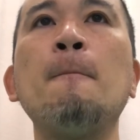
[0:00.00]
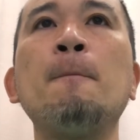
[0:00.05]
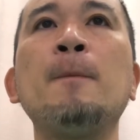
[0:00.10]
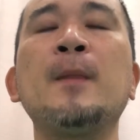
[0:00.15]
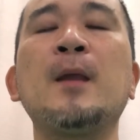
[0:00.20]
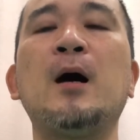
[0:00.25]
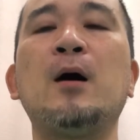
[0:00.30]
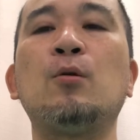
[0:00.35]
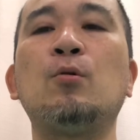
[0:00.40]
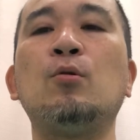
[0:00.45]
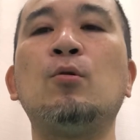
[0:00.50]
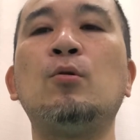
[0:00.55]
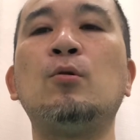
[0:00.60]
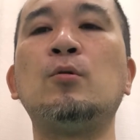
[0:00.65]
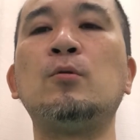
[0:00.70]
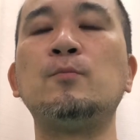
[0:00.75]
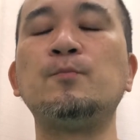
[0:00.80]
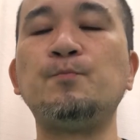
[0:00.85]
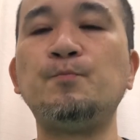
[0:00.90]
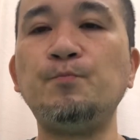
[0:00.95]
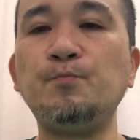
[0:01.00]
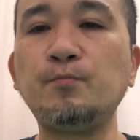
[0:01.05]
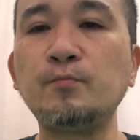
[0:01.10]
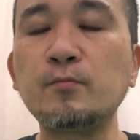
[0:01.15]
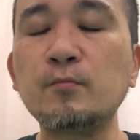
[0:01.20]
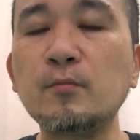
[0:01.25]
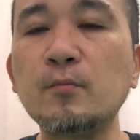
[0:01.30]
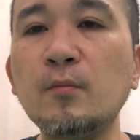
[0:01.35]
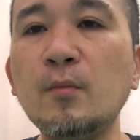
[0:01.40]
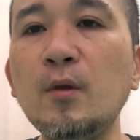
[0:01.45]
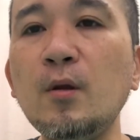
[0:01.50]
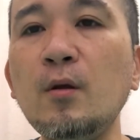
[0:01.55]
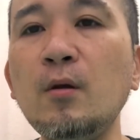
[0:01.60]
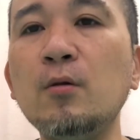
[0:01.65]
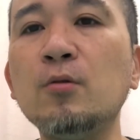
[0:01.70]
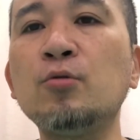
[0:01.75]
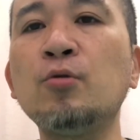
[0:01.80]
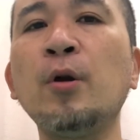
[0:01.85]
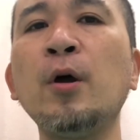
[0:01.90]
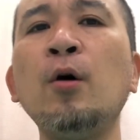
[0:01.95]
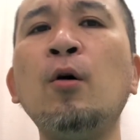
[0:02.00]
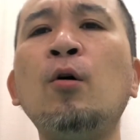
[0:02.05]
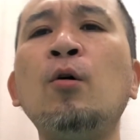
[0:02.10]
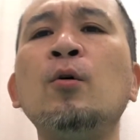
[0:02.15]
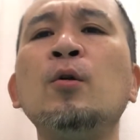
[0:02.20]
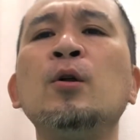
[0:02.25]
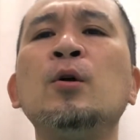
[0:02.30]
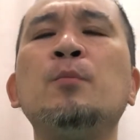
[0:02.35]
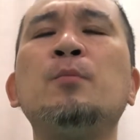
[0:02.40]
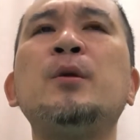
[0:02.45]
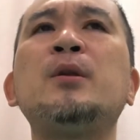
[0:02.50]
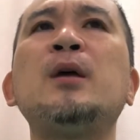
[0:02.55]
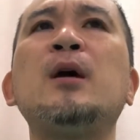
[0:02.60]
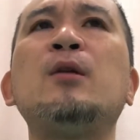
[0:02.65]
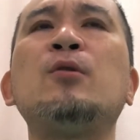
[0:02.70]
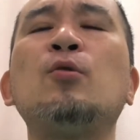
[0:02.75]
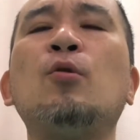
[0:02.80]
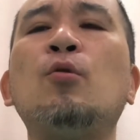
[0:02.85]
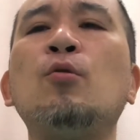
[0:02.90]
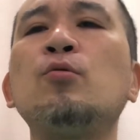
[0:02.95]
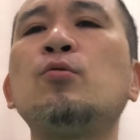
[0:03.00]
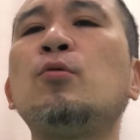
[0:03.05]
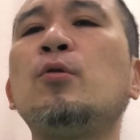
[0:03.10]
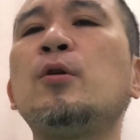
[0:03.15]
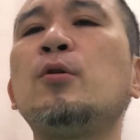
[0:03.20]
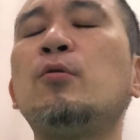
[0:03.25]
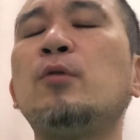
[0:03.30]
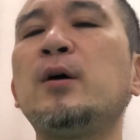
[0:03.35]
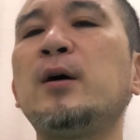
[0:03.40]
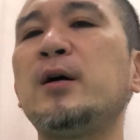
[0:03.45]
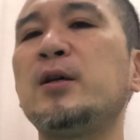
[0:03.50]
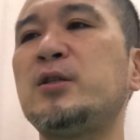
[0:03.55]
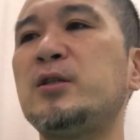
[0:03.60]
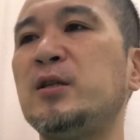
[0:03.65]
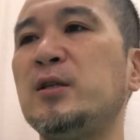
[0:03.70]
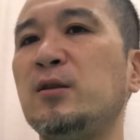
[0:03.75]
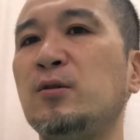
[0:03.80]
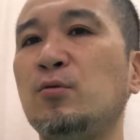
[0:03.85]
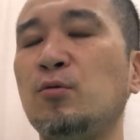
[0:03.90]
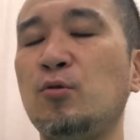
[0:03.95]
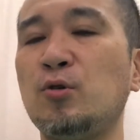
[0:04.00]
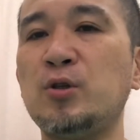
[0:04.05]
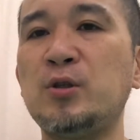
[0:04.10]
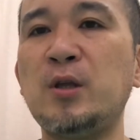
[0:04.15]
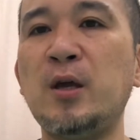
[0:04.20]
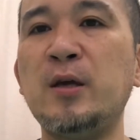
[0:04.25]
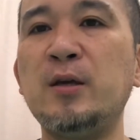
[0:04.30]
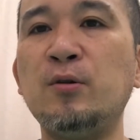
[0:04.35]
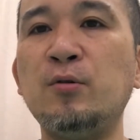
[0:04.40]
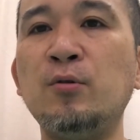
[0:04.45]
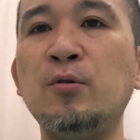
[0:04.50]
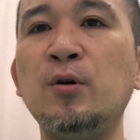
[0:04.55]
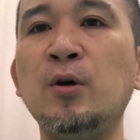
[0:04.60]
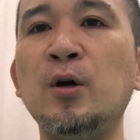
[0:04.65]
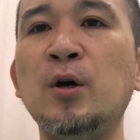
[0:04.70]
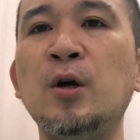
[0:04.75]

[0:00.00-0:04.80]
あのそれを見ていると本当にこれが浸透している